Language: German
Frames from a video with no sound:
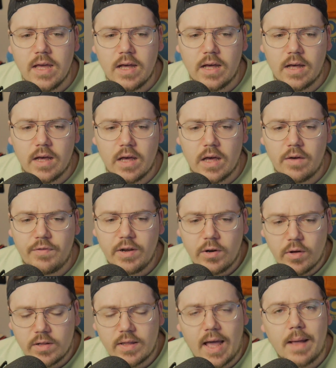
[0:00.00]
Äh, viele
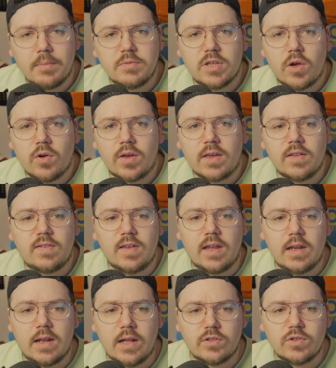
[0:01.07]
Leute haben es auch
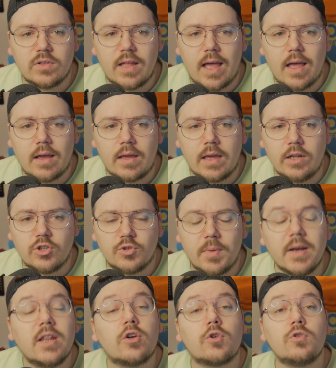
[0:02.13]
gesehen, also da gehen schon
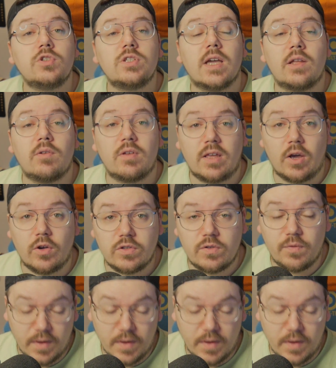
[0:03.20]
mal die Grüße an euch raus.